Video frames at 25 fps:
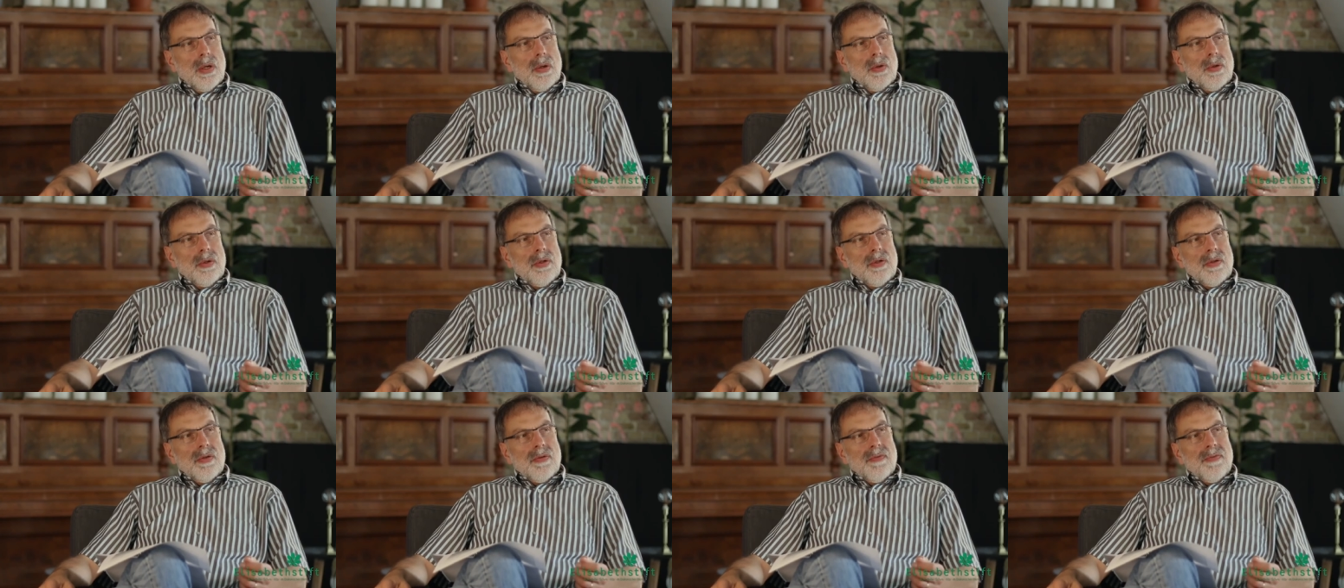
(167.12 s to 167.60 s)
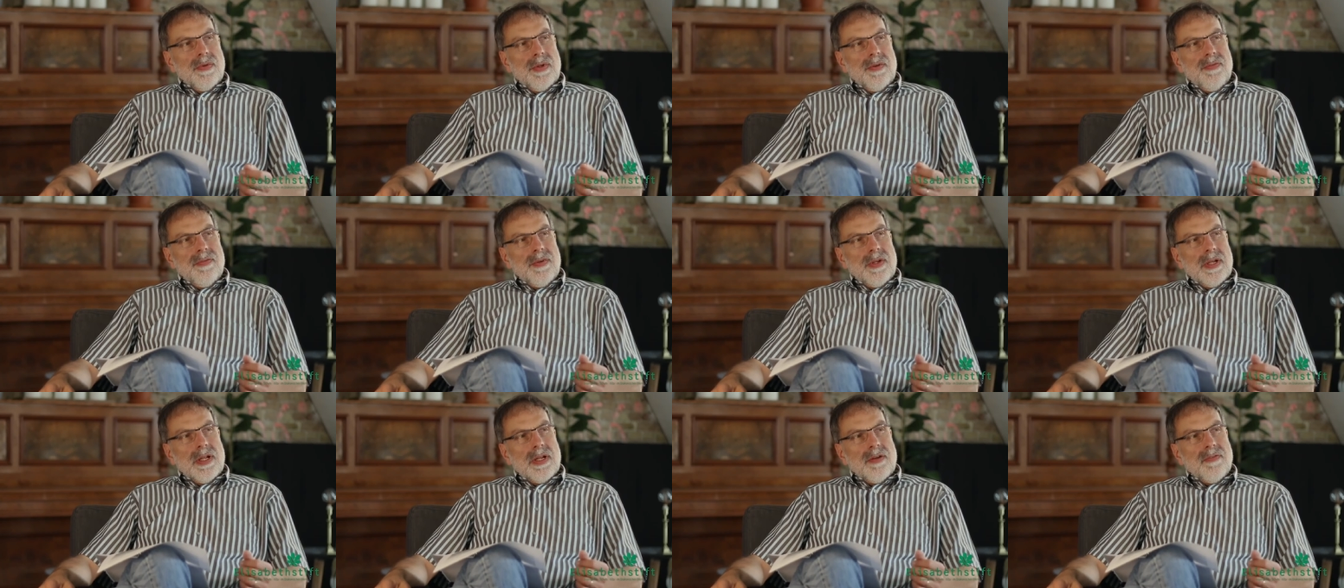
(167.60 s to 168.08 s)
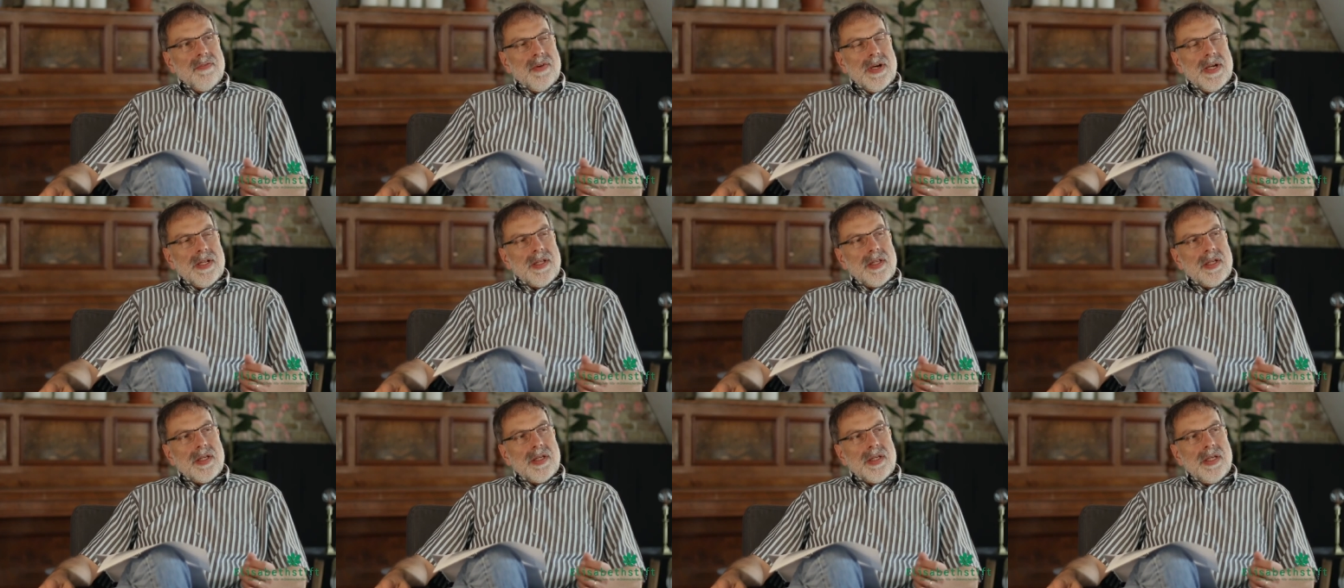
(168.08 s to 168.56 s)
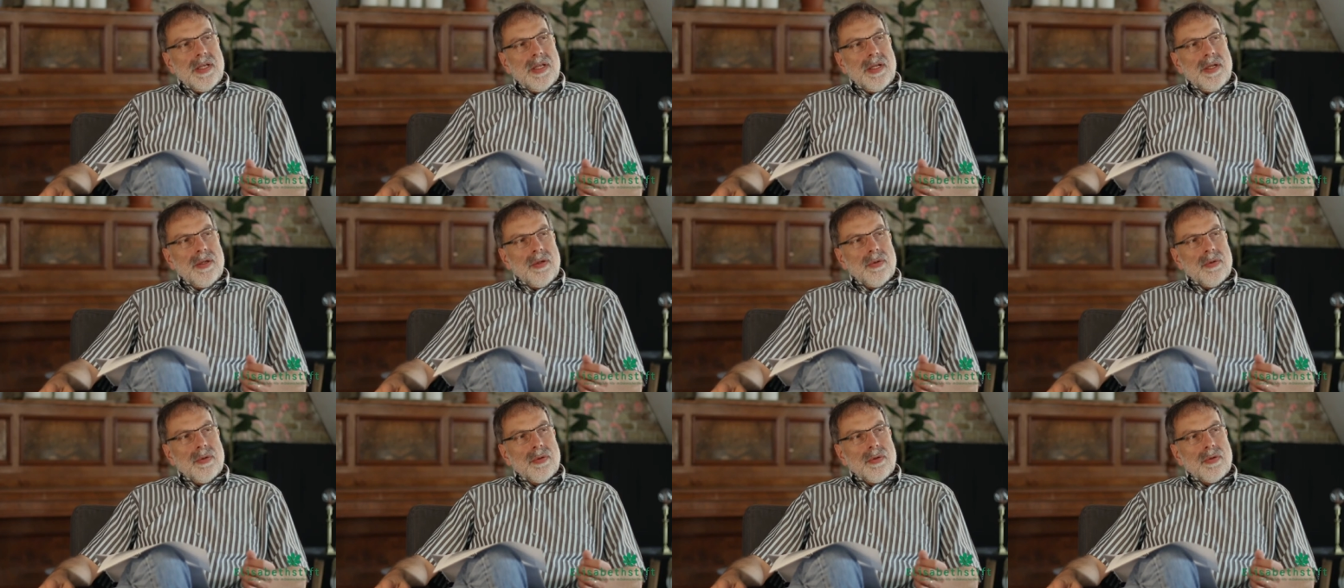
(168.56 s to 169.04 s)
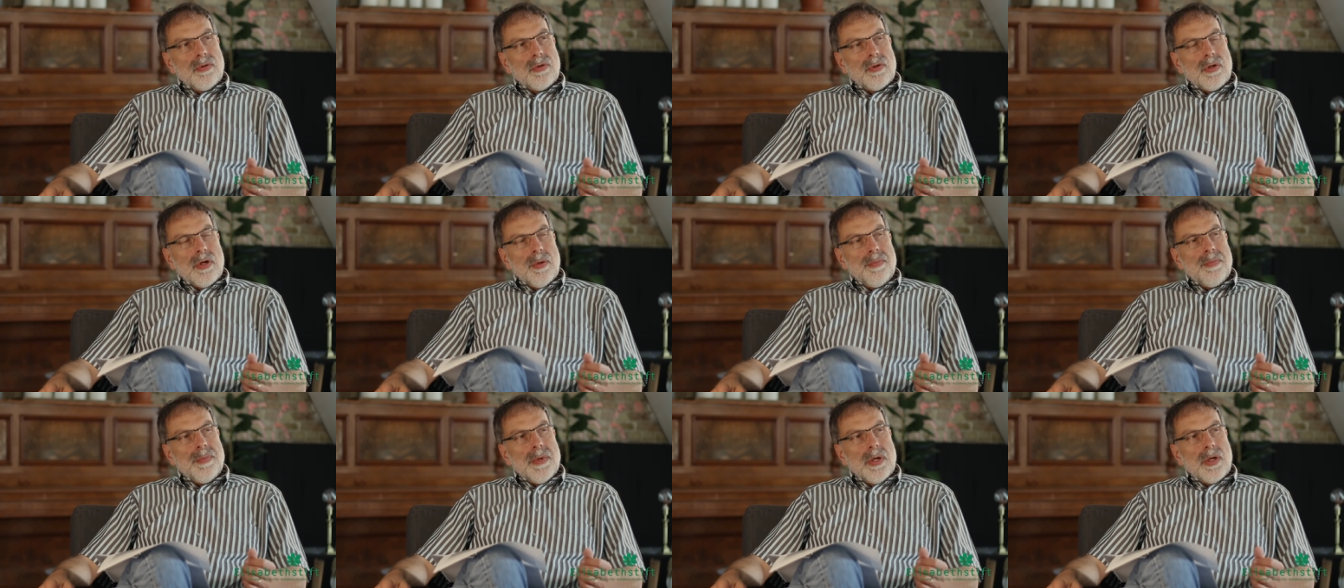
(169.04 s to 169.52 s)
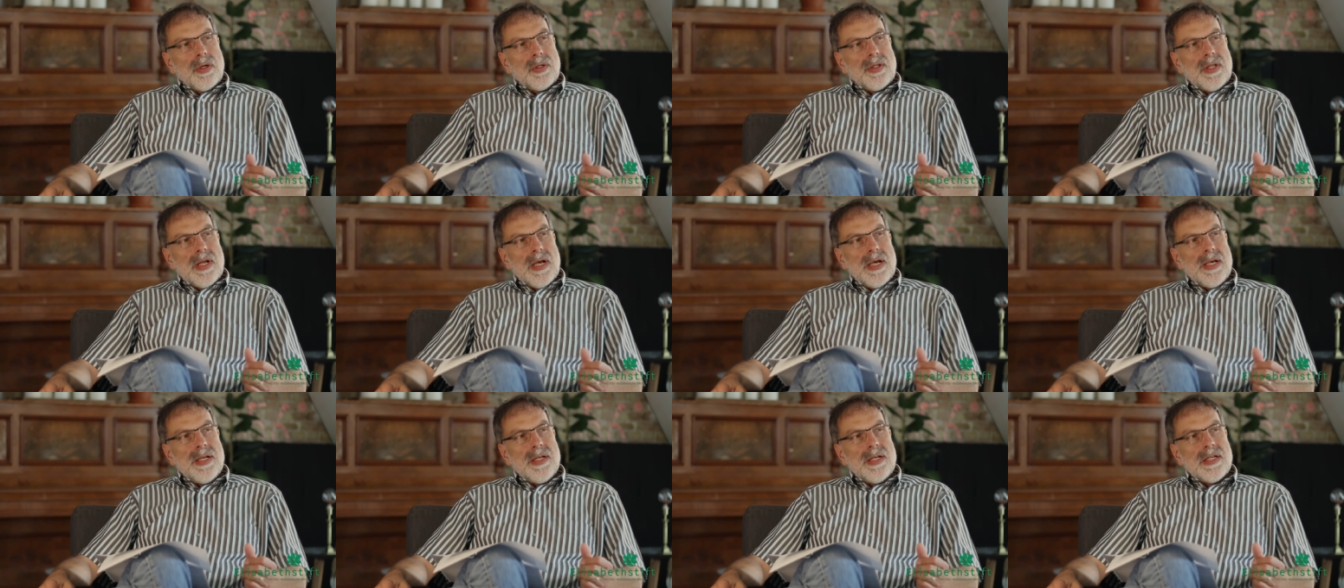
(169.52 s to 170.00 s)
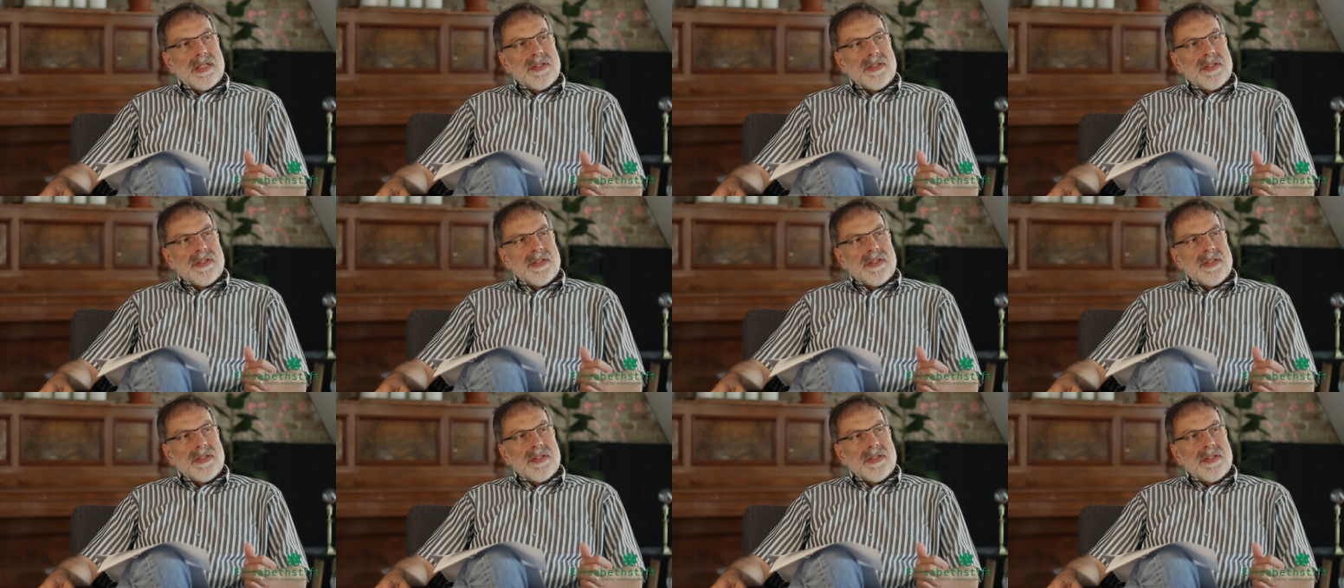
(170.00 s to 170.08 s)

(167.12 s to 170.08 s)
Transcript: Und wenn wir dann weitergehen und kommen auch dahin,